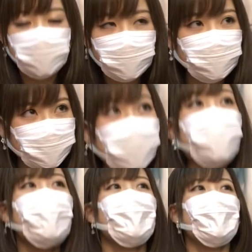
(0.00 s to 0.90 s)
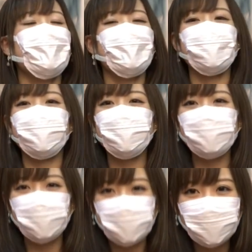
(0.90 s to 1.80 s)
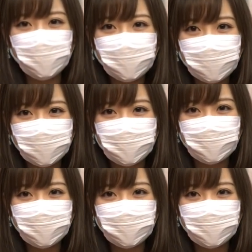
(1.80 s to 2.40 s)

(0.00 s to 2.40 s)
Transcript: ステークスで、えー、U の予想は